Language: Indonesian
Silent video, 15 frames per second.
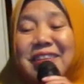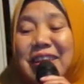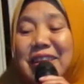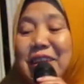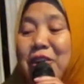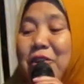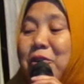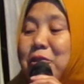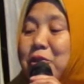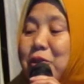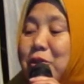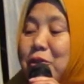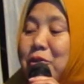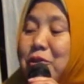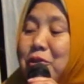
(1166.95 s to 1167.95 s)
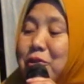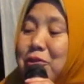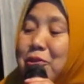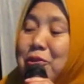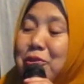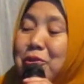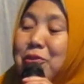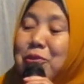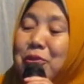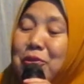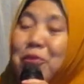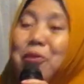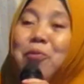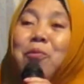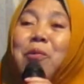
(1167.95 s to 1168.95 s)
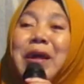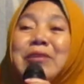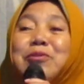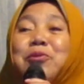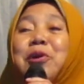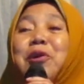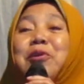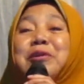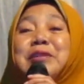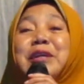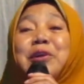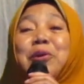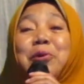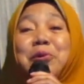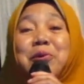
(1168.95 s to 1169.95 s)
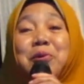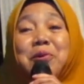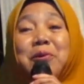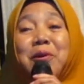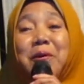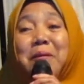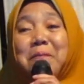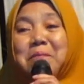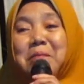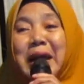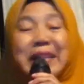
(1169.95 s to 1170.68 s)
Dadi rutuk glundung glundung glundung. Waduh kaya anak sing no.